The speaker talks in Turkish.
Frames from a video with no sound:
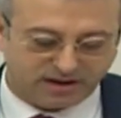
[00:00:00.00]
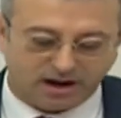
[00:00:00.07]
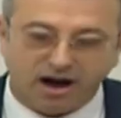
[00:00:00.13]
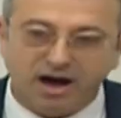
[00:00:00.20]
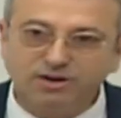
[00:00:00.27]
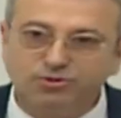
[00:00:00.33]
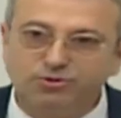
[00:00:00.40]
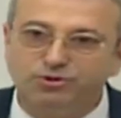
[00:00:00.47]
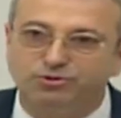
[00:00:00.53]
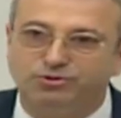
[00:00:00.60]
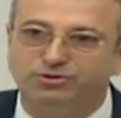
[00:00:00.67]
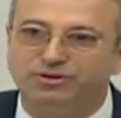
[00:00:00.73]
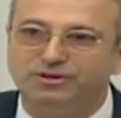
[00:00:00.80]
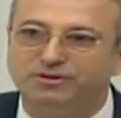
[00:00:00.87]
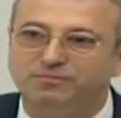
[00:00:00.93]
Akkuyu'nun
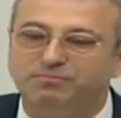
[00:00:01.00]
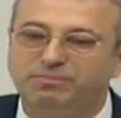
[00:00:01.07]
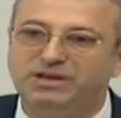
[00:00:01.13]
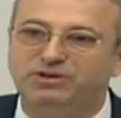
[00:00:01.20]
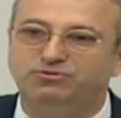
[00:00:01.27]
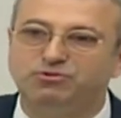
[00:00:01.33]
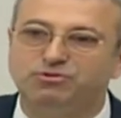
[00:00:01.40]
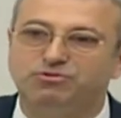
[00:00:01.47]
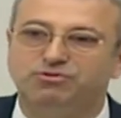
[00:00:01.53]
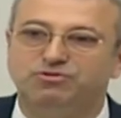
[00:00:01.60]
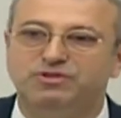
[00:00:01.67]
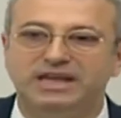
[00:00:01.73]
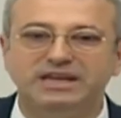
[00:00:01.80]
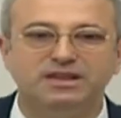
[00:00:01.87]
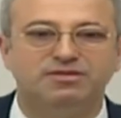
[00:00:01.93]
bir Rus
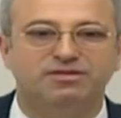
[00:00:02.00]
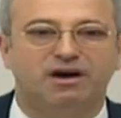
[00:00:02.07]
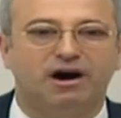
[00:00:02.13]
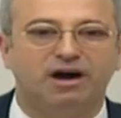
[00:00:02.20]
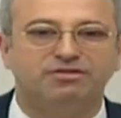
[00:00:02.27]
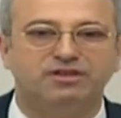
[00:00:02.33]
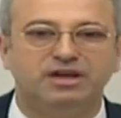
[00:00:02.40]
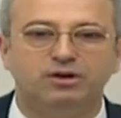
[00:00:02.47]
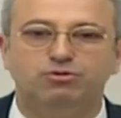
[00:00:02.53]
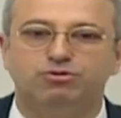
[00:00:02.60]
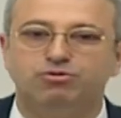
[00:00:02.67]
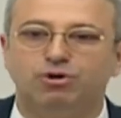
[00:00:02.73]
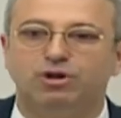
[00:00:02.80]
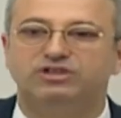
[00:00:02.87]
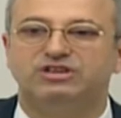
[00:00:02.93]
deniz askeri
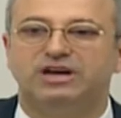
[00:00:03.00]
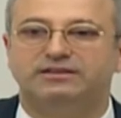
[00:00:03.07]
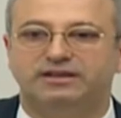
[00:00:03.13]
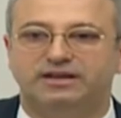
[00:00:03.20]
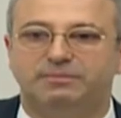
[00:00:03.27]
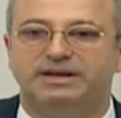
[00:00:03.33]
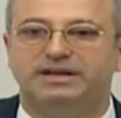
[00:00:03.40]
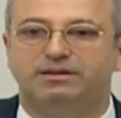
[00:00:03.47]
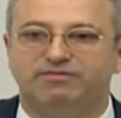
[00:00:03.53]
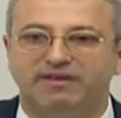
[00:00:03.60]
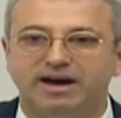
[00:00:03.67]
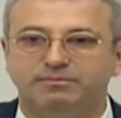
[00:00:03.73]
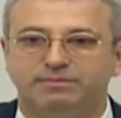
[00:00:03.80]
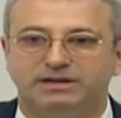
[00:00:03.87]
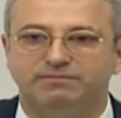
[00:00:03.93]
üssü olacağından haberiniz
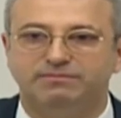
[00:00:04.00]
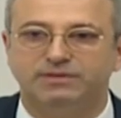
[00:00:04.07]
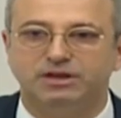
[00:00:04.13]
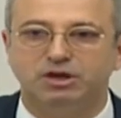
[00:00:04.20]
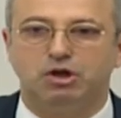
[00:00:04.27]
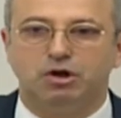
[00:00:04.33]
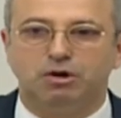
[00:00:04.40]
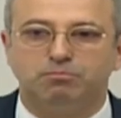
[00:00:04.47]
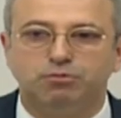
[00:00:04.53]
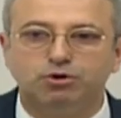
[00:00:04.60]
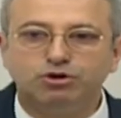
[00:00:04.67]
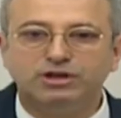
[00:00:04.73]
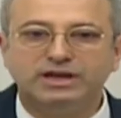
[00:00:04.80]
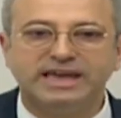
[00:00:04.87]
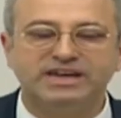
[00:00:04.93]
var mı?
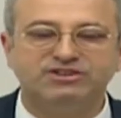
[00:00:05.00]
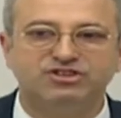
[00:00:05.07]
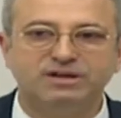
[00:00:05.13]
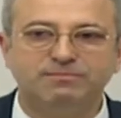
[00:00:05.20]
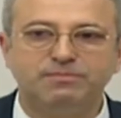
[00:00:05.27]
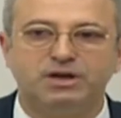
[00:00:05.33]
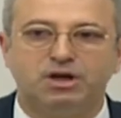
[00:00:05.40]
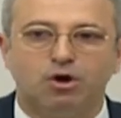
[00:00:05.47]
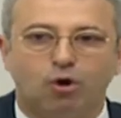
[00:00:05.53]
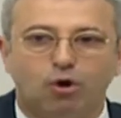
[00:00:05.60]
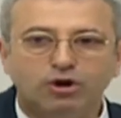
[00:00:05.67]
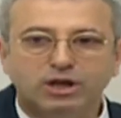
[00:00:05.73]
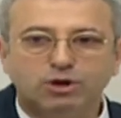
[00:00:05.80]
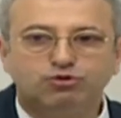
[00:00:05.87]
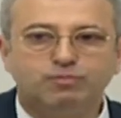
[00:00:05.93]
Bunu da geçtim.
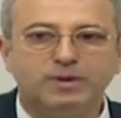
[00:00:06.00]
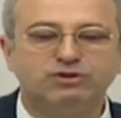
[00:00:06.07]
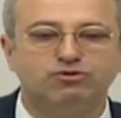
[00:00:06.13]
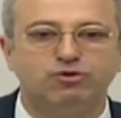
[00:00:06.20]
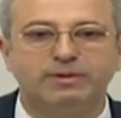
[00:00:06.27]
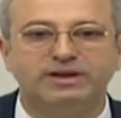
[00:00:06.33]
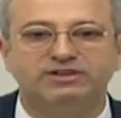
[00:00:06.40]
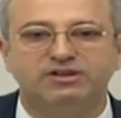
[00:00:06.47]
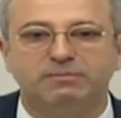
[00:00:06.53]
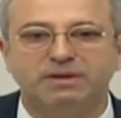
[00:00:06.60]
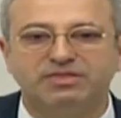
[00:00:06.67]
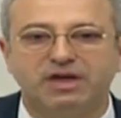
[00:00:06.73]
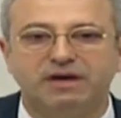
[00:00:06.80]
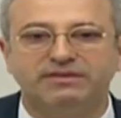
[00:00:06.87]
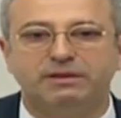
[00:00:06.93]
Oraya 3-5 kilometre
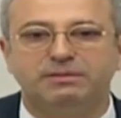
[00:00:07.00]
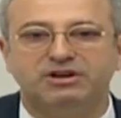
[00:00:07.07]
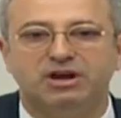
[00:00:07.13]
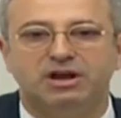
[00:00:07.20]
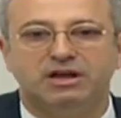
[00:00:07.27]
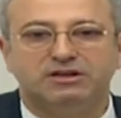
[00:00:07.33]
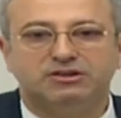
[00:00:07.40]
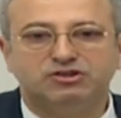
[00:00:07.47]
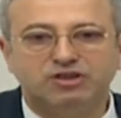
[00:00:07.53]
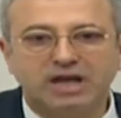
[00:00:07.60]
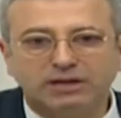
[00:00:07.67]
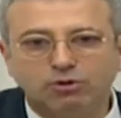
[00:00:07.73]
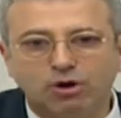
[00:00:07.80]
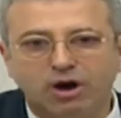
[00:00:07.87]
mesafede bir NATO